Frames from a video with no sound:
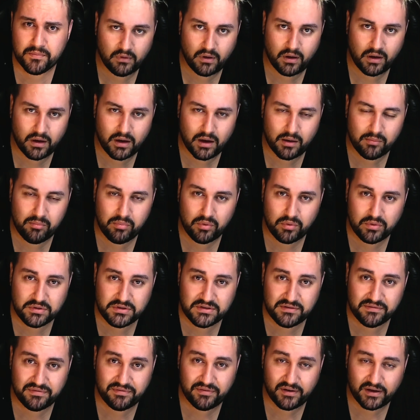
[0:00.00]
acabou de
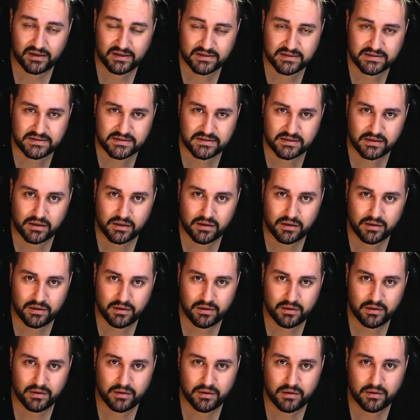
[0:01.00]
falecer
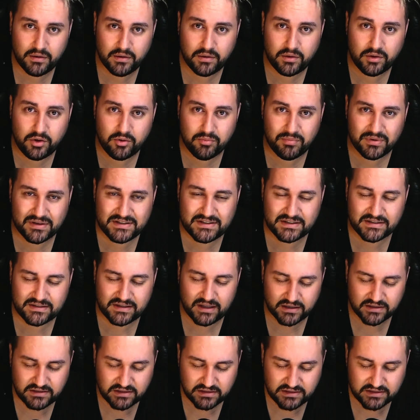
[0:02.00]
numa
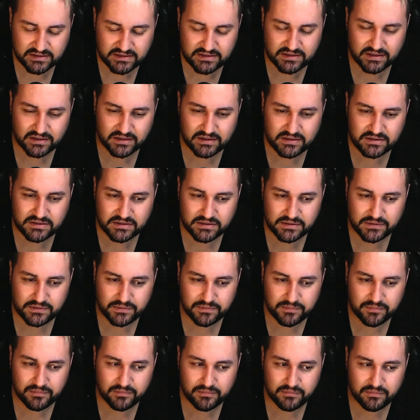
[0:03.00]
cidade distante
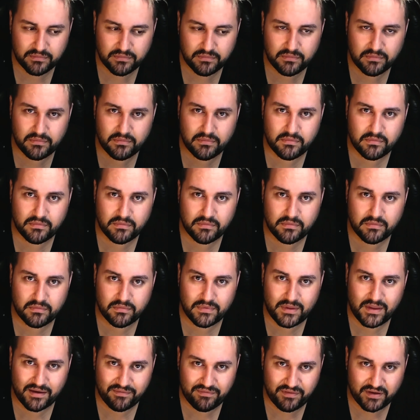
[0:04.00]

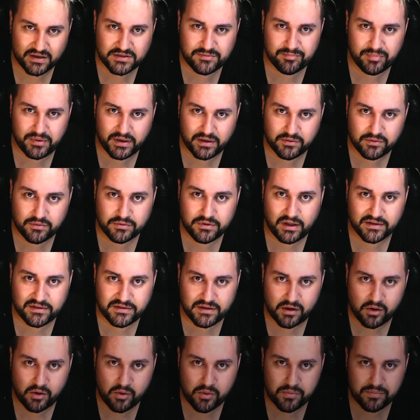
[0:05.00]
na véspera do
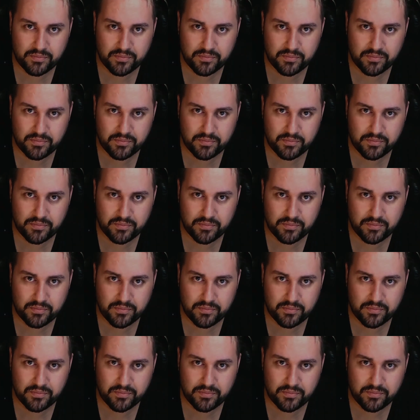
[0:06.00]
Natal.